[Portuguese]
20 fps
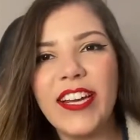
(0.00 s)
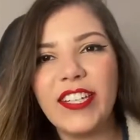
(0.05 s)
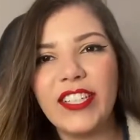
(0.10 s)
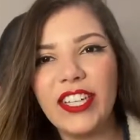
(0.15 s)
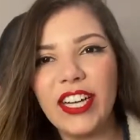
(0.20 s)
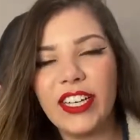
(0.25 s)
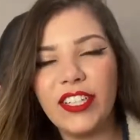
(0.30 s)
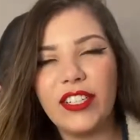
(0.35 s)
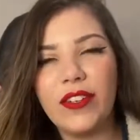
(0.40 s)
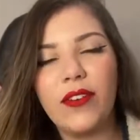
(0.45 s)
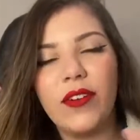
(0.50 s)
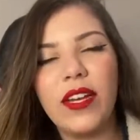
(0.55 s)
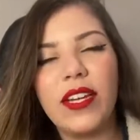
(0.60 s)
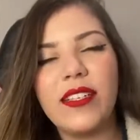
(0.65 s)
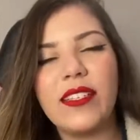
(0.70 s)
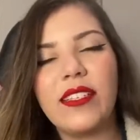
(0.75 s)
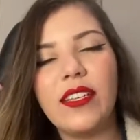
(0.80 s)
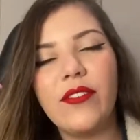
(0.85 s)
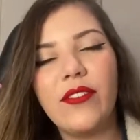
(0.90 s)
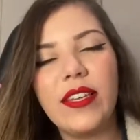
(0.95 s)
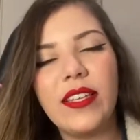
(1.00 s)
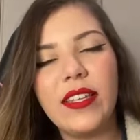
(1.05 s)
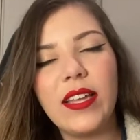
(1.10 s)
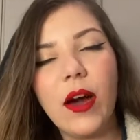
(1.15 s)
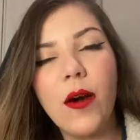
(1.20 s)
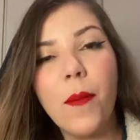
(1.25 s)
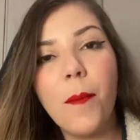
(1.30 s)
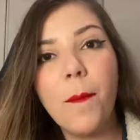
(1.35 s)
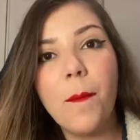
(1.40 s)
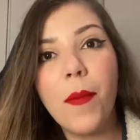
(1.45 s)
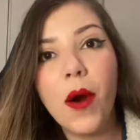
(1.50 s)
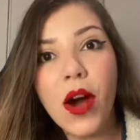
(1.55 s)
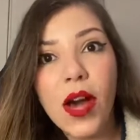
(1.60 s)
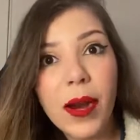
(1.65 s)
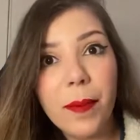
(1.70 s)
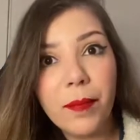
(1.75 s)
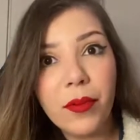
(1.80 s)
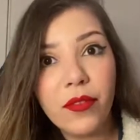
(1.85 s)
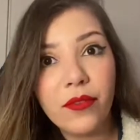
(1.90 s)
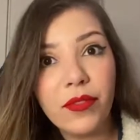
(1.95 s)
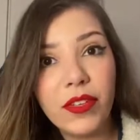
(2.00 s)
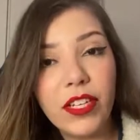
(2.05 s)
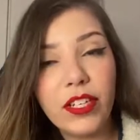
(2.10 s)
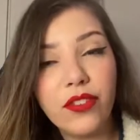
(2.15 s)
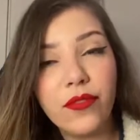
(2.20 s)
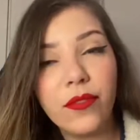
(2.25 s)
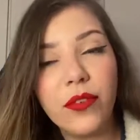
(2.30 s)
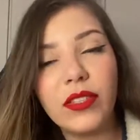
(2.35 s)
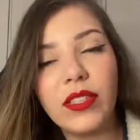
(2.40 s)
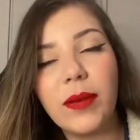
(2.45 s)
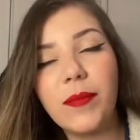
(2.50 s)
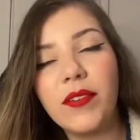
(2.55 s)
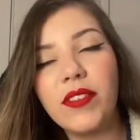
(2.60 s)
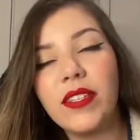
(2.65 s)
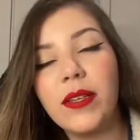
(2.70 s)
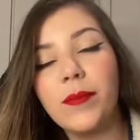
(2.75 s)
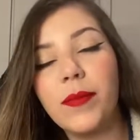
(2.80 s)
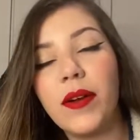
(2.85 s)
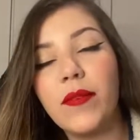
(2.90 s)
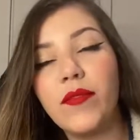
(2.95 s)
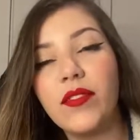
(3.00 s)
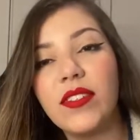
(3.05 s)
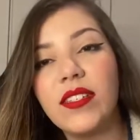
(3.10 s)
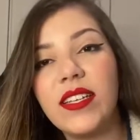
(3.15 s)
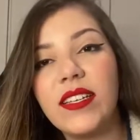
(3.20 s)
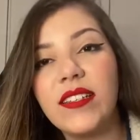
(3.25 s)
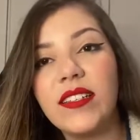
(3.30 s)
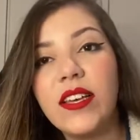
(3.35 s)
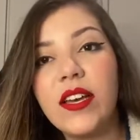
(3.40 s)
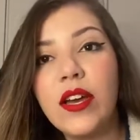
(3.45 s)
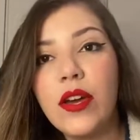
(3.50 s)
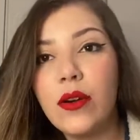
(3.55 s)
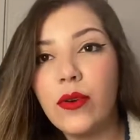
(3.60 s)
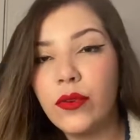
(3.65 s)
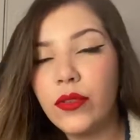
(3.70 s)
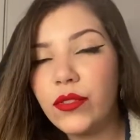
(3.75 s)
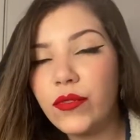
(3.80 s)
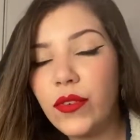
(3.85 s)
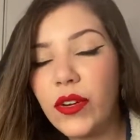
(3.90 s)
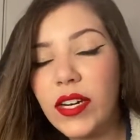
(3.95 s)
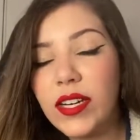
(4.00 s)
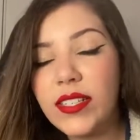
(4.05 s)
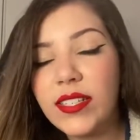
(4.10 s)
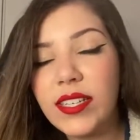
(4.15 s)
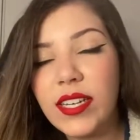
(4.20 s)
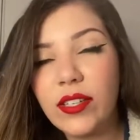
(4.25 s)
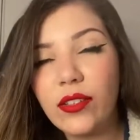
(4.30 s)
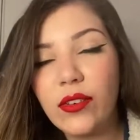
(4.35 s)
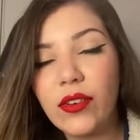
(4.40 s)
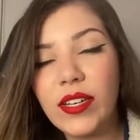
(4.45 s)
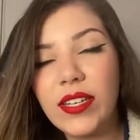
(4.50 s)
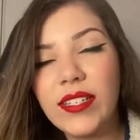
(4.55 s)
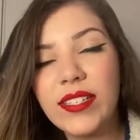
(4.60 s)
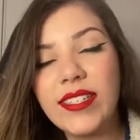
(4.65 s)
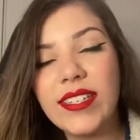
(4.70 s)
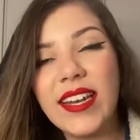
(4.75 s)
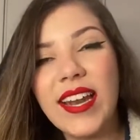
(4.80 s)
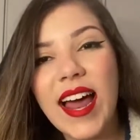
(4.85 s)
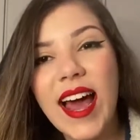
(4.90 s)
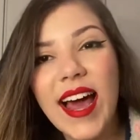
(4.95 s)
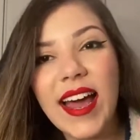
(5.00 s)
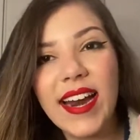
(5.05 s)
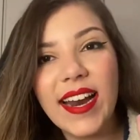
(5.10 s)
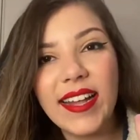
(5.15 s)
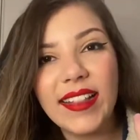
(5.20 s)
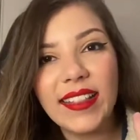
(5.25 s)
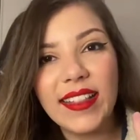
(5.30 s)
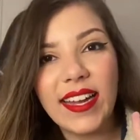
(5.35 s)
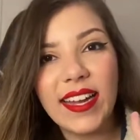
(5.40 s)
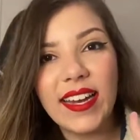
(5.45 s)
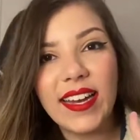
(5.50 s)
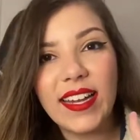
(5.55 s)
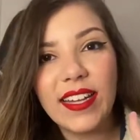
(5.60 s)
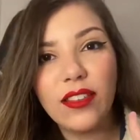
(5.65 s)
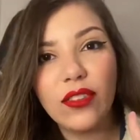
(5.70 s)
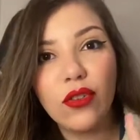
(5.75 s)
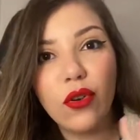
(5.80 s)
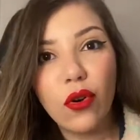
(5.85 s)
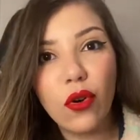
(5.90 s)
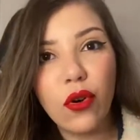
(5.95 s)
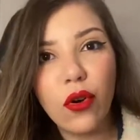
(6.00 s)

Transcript: Chega de enrolação, então bora pro vídeo, vou estar tá mostrando para vocês os fornecedores lá na tela do